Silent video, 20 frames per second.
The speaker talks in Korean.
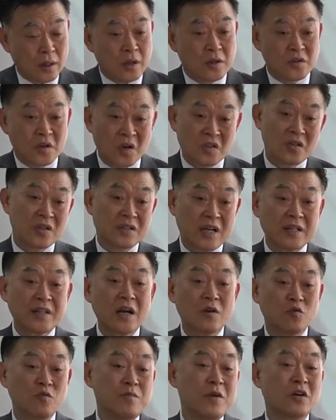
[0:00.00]
여기서
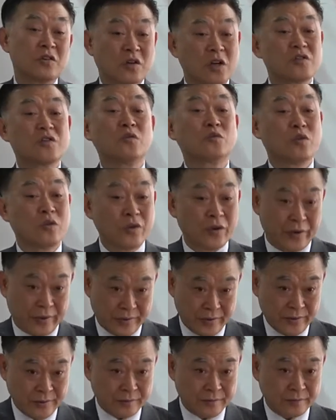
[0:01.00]
사단의 운명은 결정된
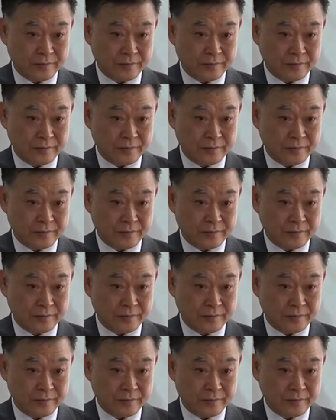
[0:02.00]
거예요.